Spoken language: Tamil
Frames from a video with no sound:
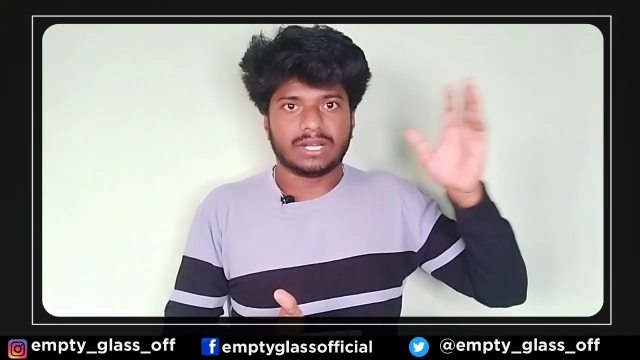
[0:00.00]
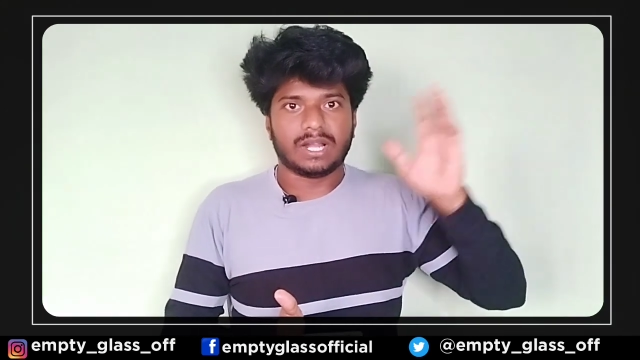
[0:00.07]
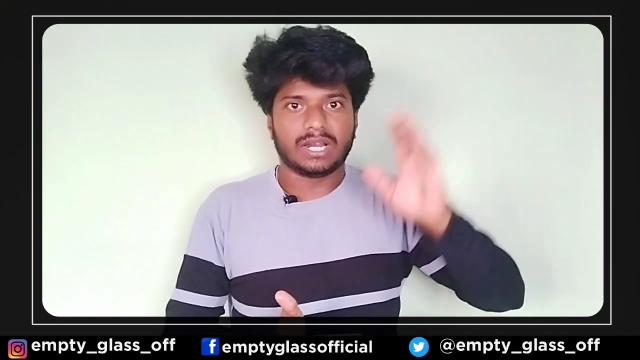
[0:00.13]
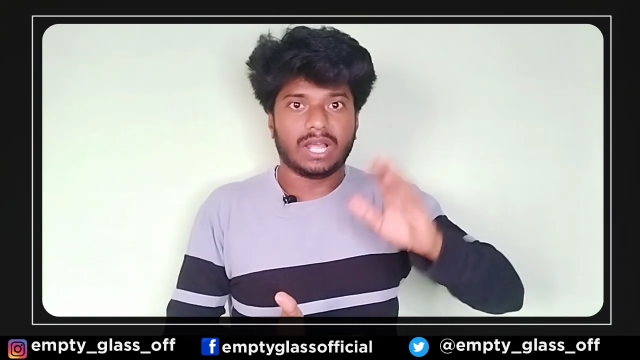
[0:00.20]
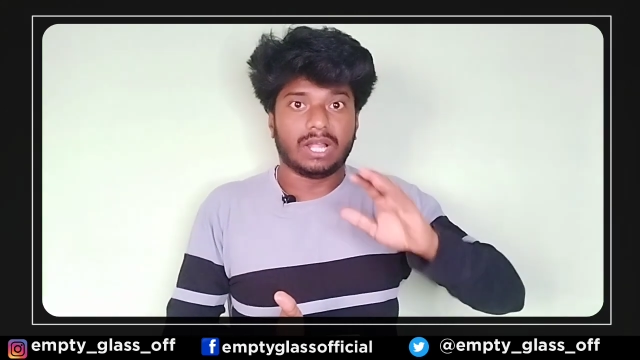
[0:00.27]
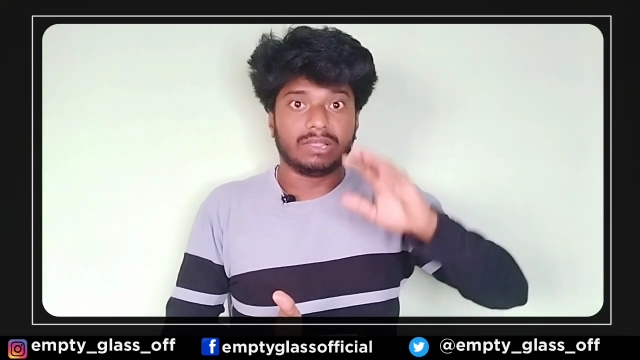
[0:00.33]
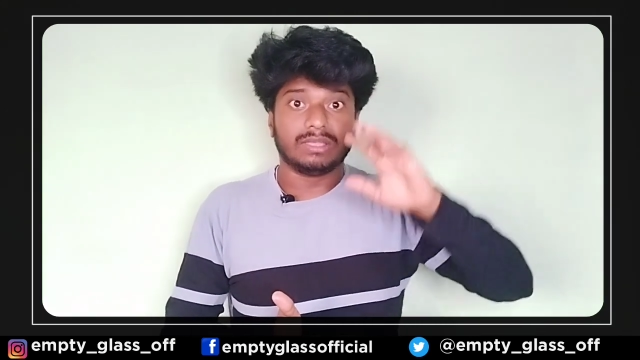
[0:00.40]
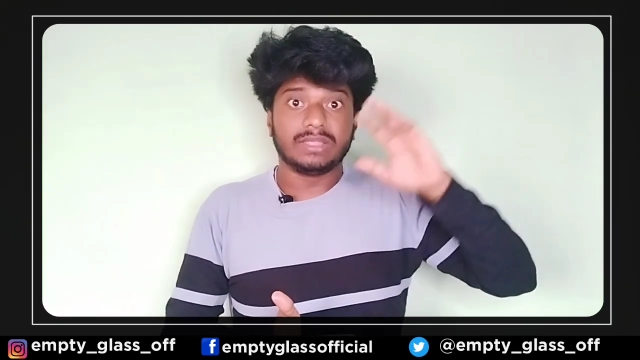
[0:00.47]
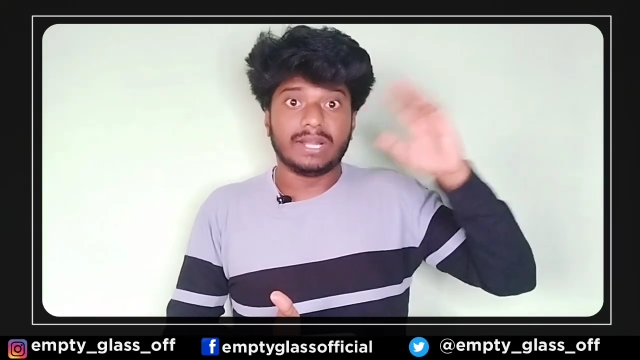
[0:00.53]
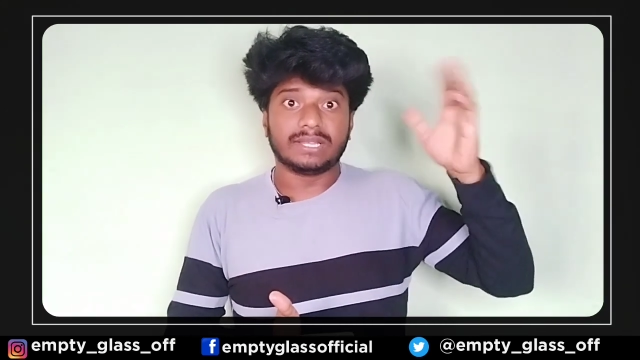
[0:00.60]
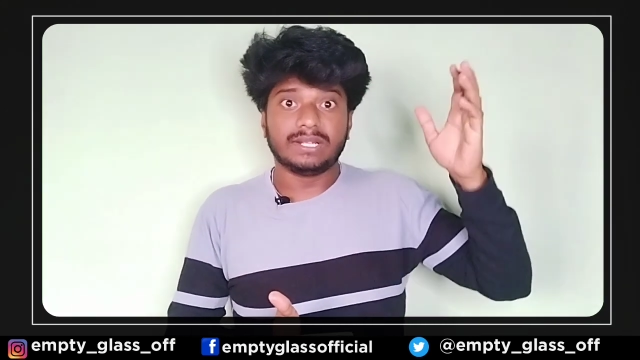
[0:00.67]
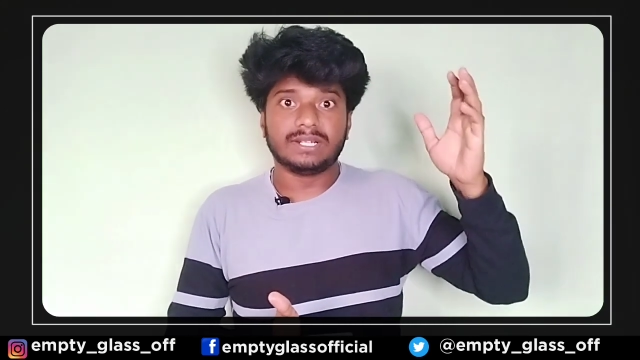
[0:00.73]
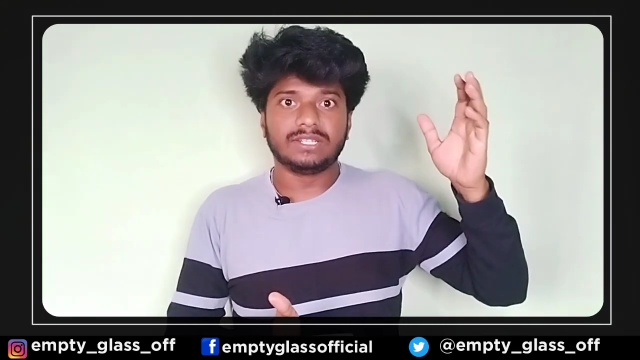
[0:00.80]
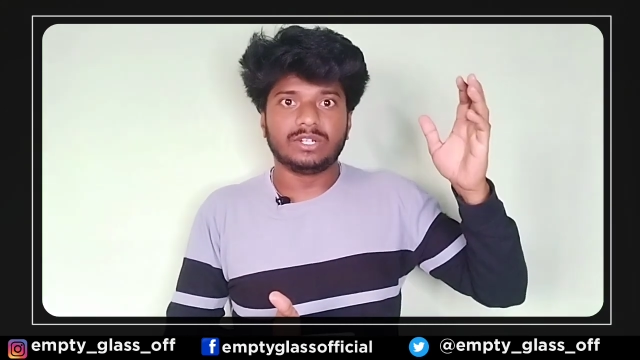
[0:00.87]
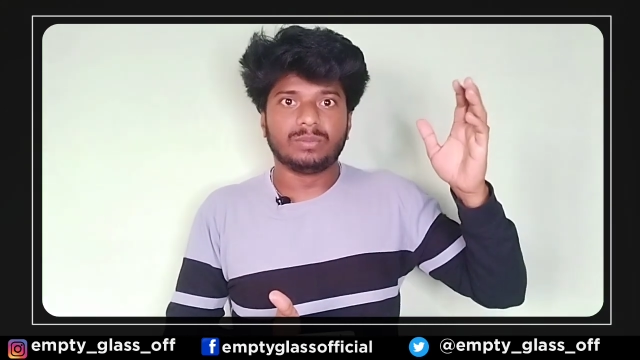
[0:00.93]
ஆனால் அந்த இடத்துல
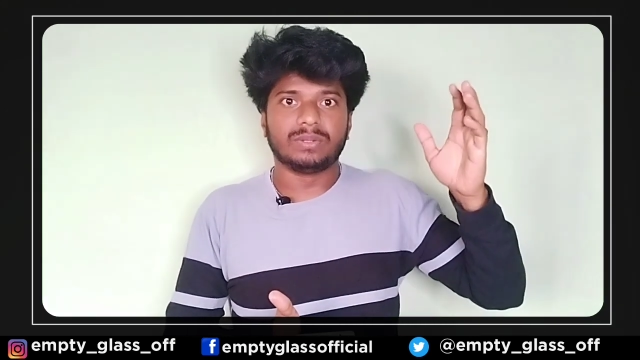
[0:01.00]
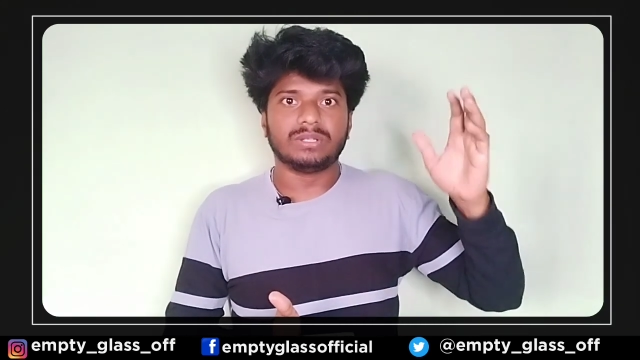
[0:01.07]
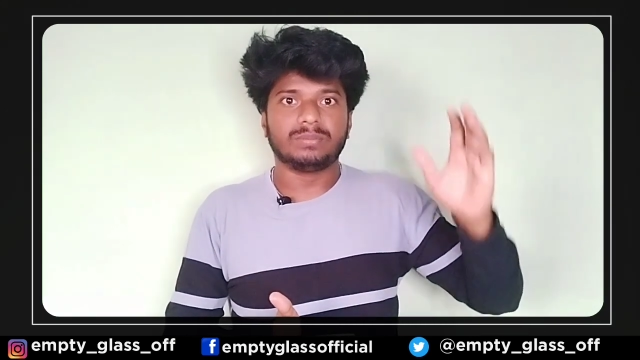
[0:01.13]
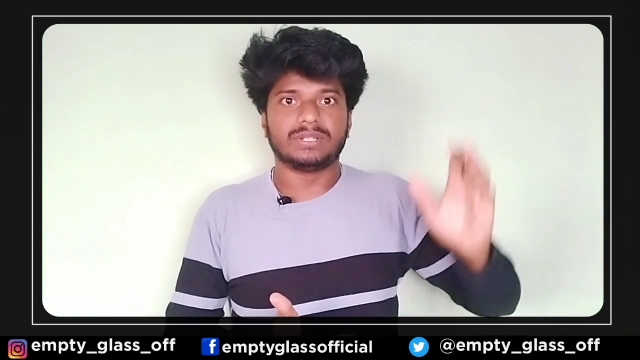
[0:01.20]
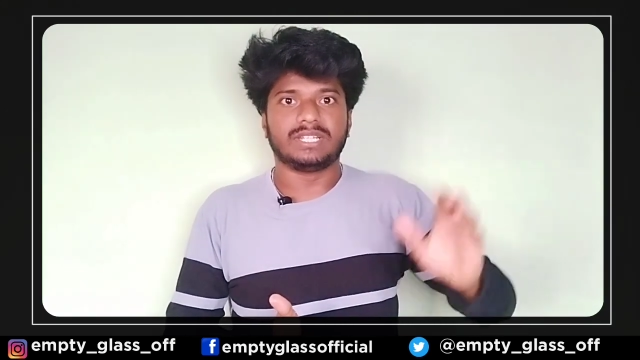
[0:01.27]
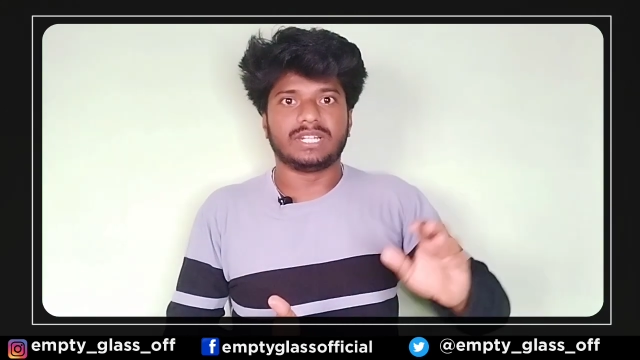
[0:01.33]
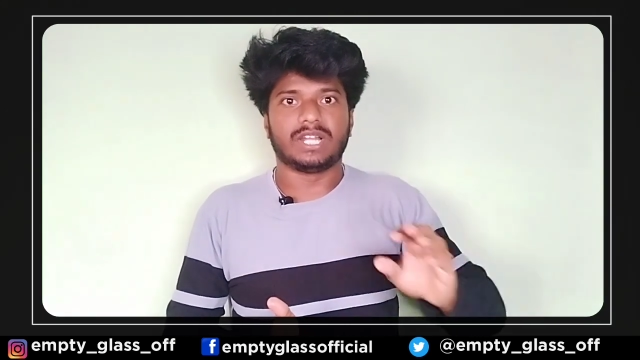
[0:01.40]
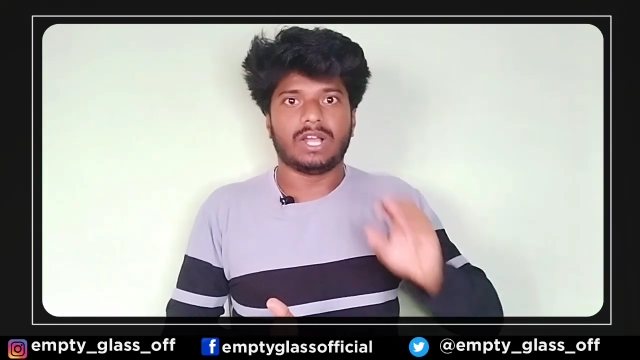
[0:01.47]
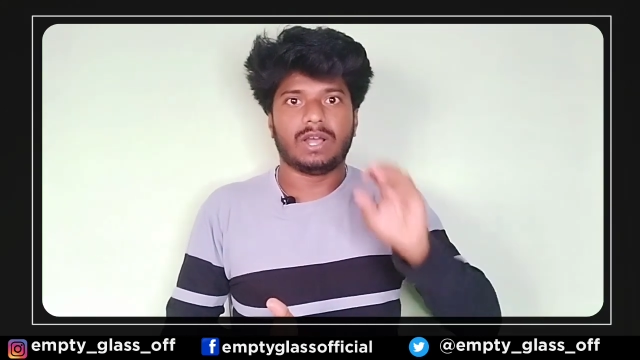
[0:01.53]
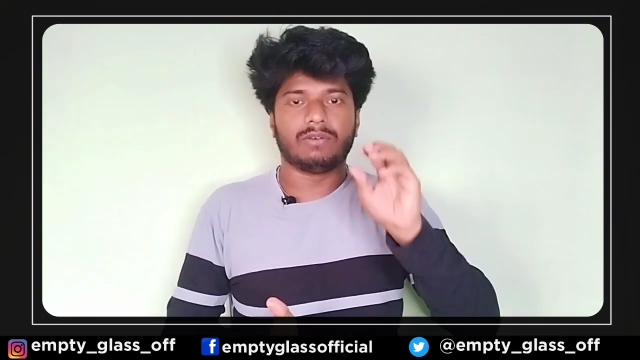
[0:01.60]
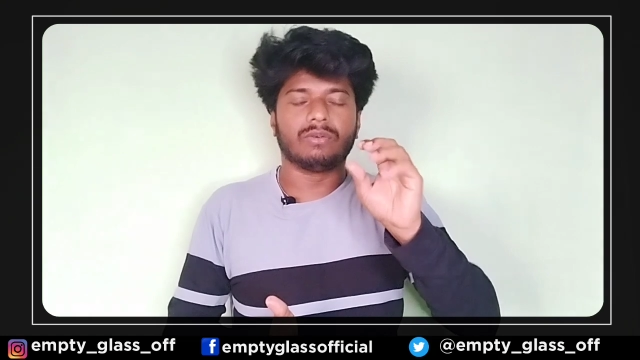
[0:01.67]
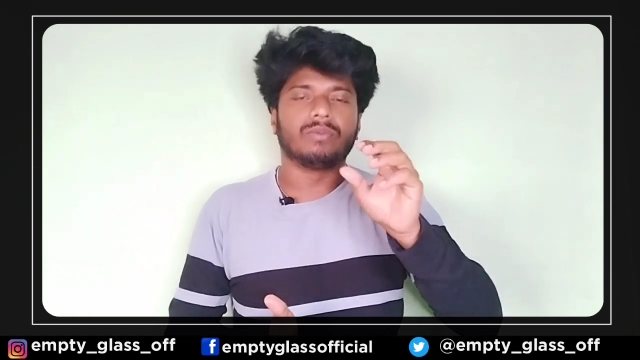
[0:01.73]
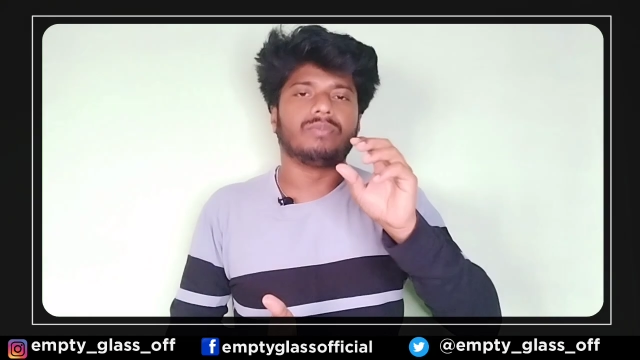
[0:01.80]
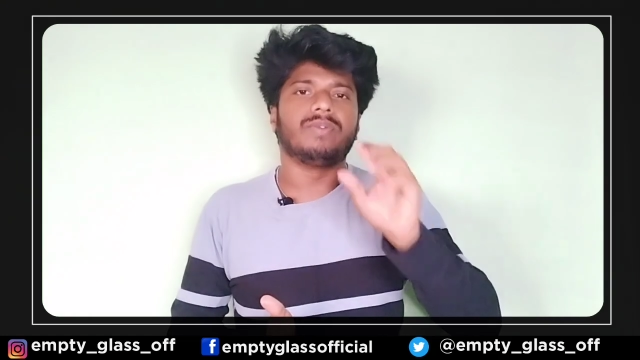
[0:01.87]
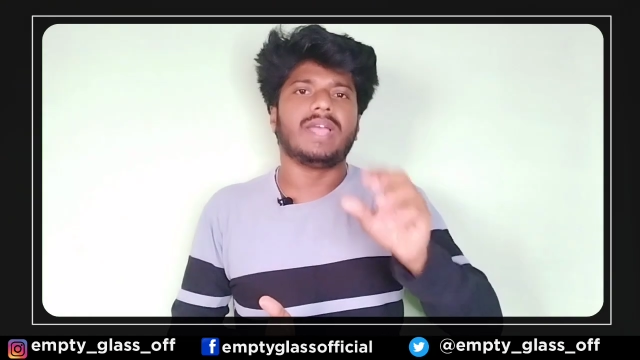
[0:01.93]
இருந்துட்டு வந்து பார்த்தீங்கன்னா அவர்
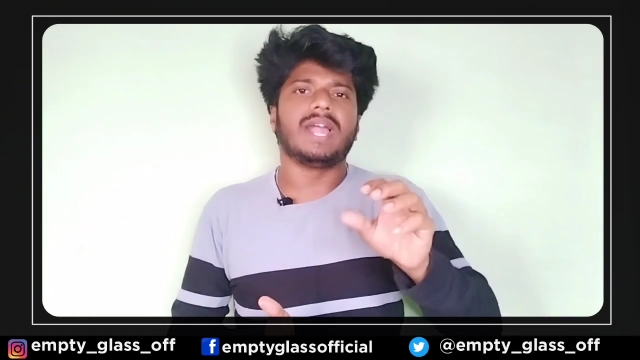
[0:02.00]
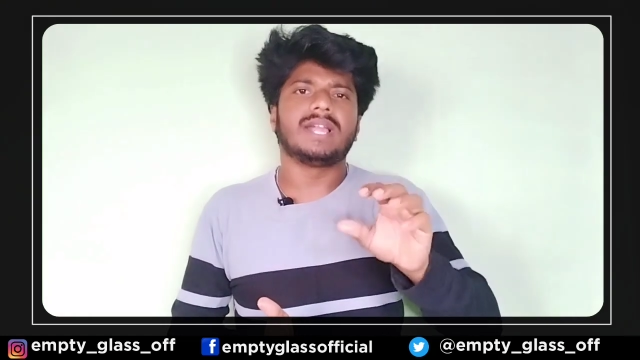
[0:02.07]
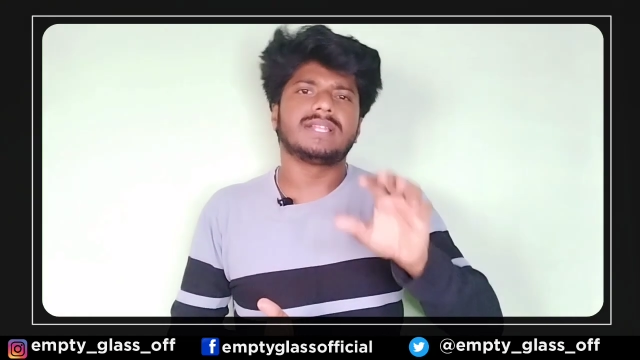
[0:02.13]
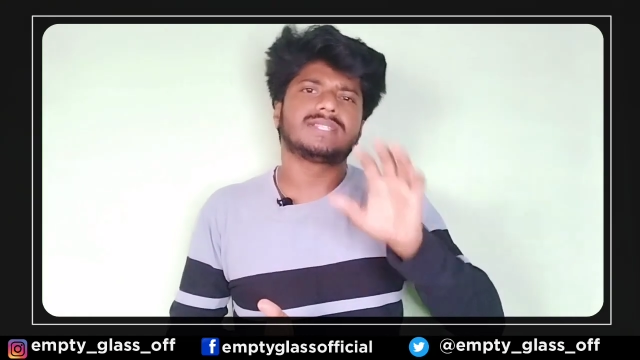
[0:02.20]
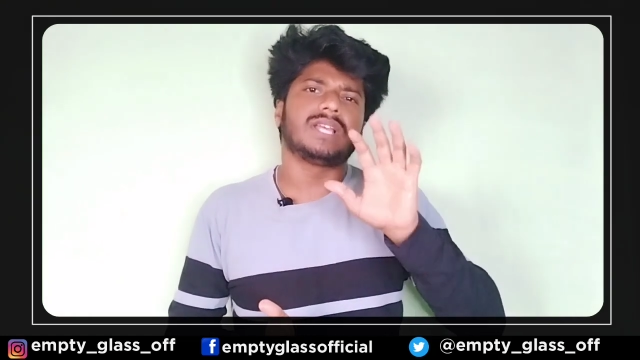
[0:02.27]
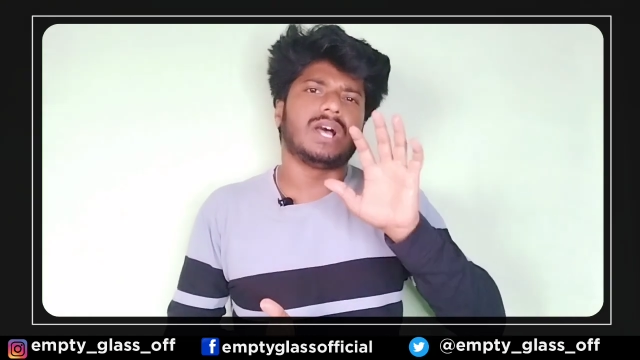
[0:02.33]
ஃபேன்ஸை